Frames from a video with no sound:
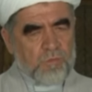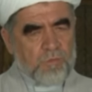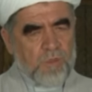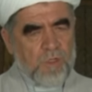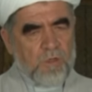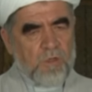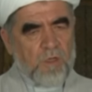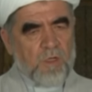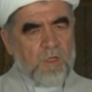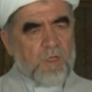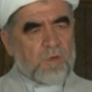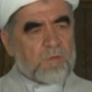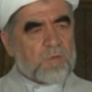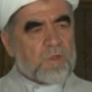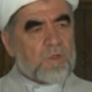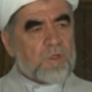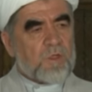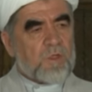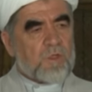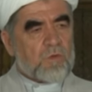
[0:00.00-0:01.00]
Это
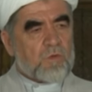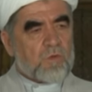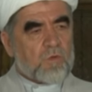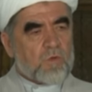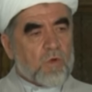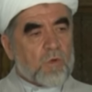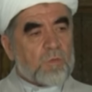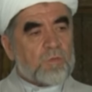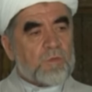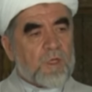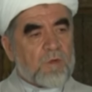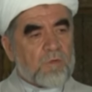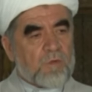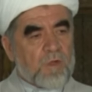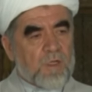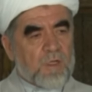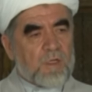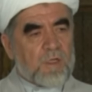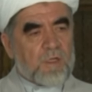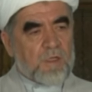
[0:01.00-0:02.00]
происходит во многих странах
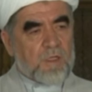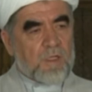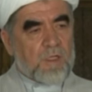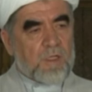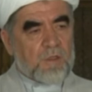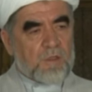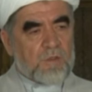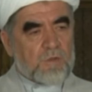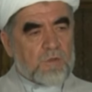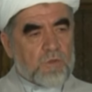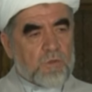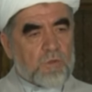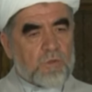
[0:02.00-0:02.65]
мусульманского